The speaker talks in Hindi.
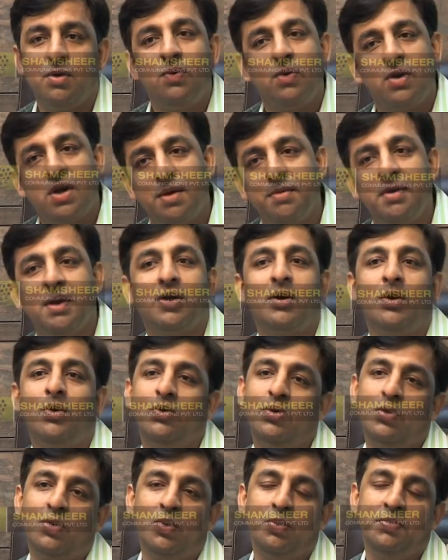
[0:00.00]
उनका भी
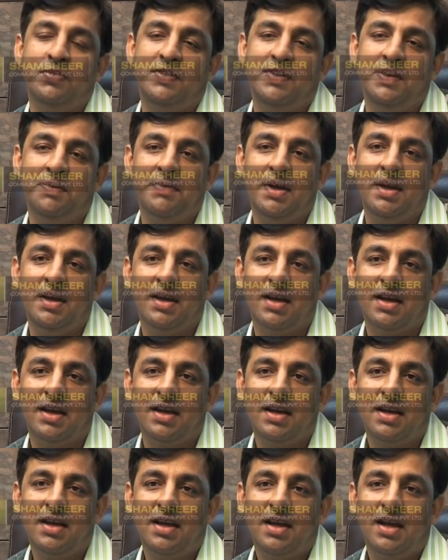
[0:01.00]
अकाउंट ओ में ही
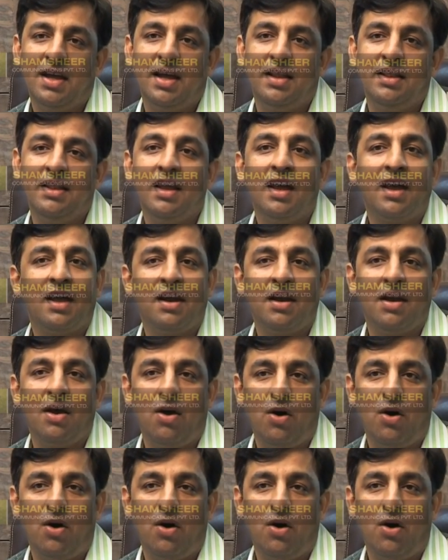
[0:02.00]
है एंड दे आर